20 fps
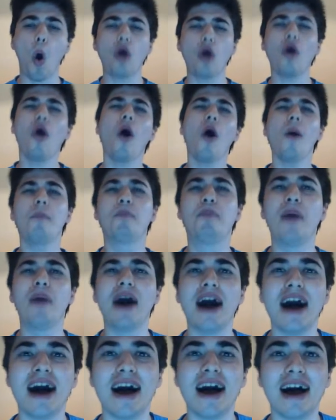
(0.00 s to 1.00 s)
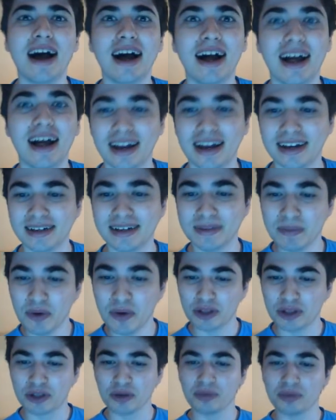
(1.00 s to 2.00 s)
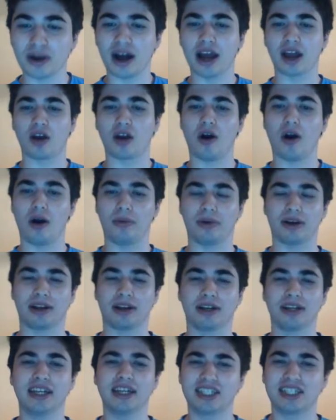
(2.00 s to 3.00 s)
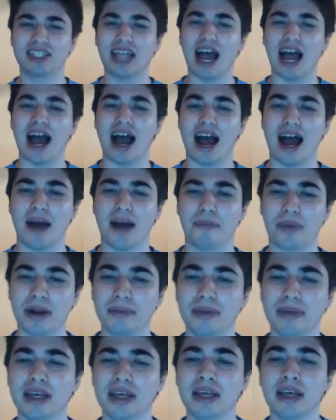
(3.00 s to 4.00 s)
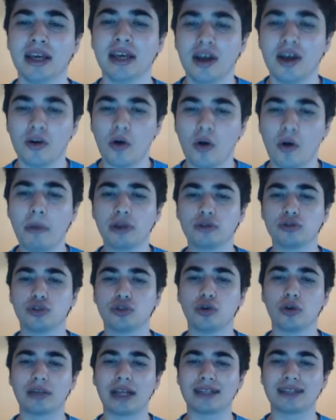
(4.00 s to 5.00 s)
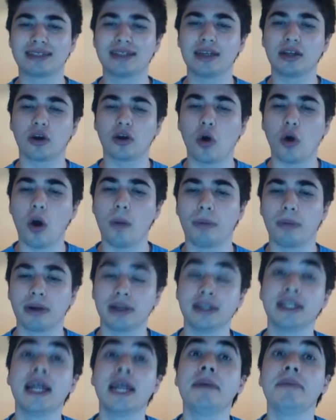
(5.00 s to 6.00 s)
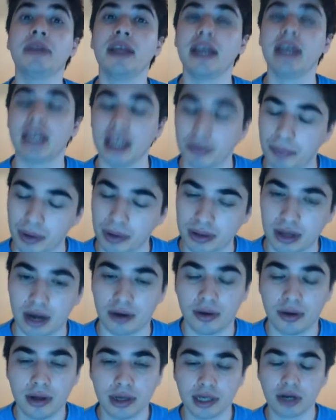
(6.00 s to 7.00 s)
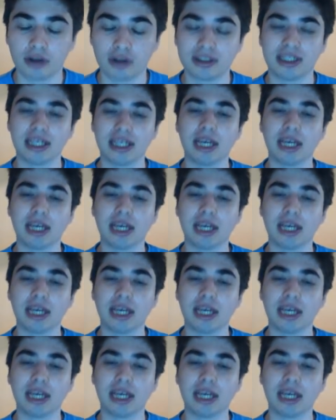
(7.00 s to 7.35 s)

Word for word: Robin! Muito bem, Robin! Aí está! Para mim, Robin homem do jogo está a ser o Robin e é temos equipa, pá. A nossa